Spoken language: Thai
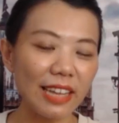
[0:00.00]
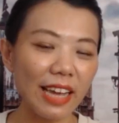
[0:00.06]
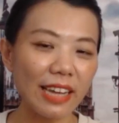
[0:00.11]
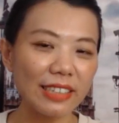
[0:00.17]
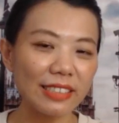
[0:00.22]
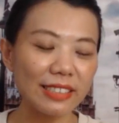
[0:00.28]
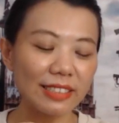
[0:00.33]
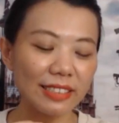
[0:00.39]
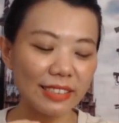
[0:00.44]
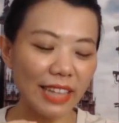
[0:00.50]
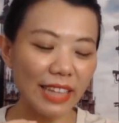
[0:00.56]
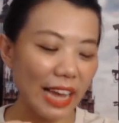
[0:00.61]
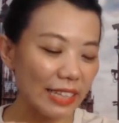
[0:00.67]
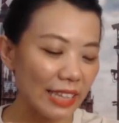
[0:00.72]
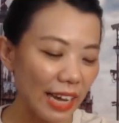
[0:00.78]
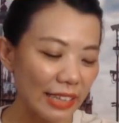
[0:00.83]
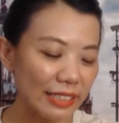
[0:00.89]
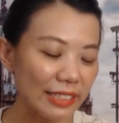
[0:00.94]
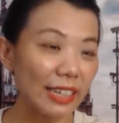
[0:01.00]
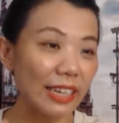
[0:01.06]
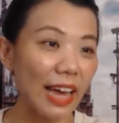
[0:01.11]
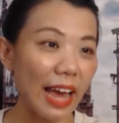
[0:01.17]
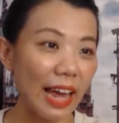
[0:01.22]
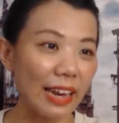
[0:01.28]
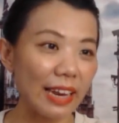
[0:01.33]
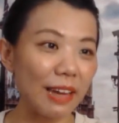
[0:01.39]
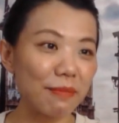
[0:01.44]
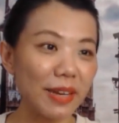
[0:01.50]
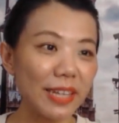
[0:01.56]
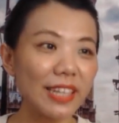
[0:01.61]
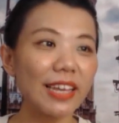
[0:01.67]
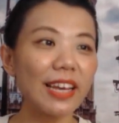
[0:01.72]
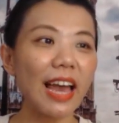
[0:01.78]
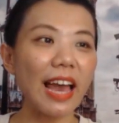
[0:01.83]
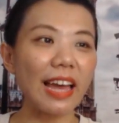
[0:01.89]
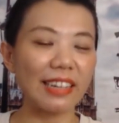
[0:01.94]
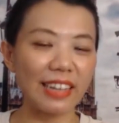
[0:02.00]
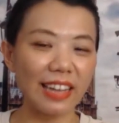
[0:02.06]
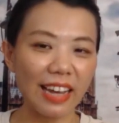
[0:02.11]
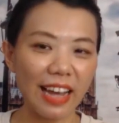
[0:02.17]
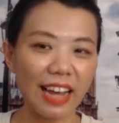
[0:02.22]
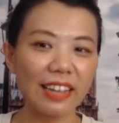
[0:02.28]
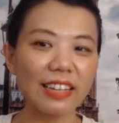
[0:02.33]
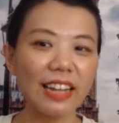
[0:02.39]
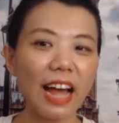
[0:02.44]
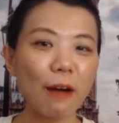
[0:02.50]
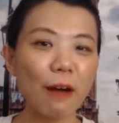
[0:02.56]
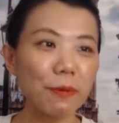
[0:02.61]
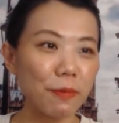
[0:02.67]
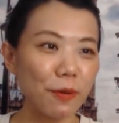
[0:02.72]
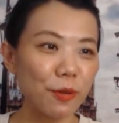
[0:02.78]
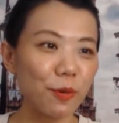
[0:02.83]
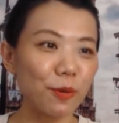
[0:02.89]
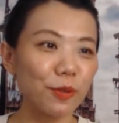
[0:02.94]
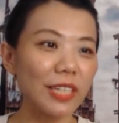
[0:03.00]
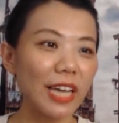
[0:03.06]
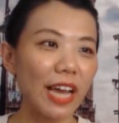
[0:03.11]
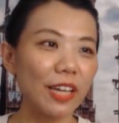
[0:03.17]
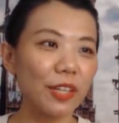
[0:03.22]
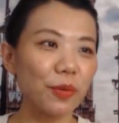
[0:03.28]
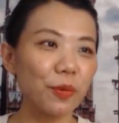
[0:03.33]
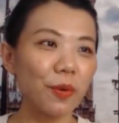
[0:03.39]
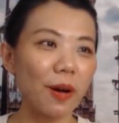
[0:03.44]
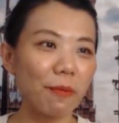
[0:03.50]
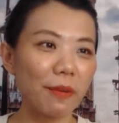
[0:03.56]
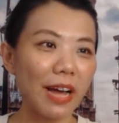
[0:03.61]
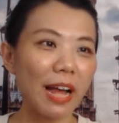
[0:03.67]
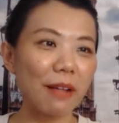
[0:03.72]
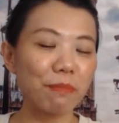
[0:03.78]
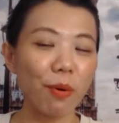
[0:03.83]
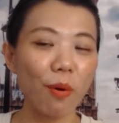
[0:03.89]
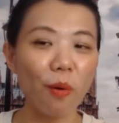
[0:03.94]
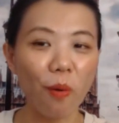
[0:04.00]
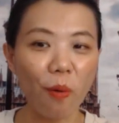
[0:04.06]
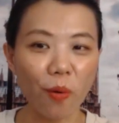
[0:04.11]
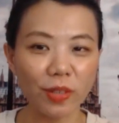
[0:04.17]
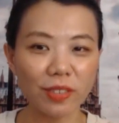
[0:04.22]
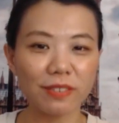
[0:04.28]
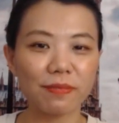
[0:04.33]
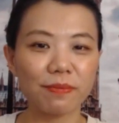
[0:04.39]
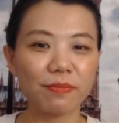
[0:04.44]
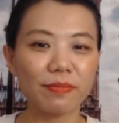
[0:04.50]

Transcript: ใช้ได้ทั้งอีแอดและไม่อีแอดนะคะเอาไปประยุกต์ใช้ดูกับการโพสต์